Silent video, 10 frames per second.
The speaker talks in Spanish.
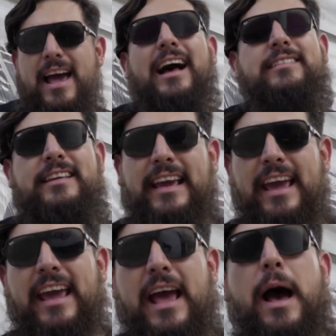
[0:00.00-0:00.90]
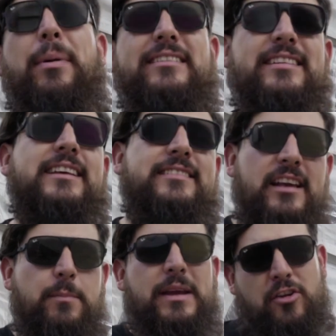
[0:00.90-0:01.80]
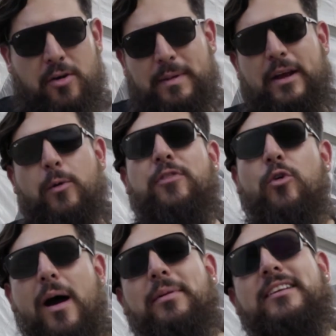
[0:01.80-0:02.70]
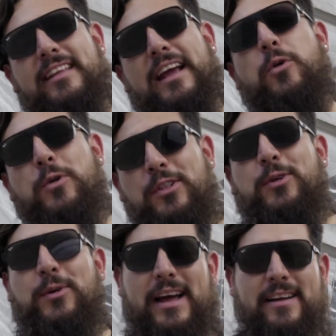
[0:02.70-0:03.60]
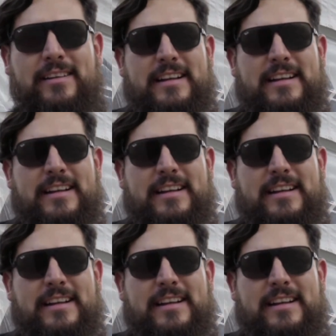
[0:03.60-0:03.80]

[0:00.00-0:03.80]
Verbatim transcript: Así que vas a decir mi nombre cuando hables de cultura.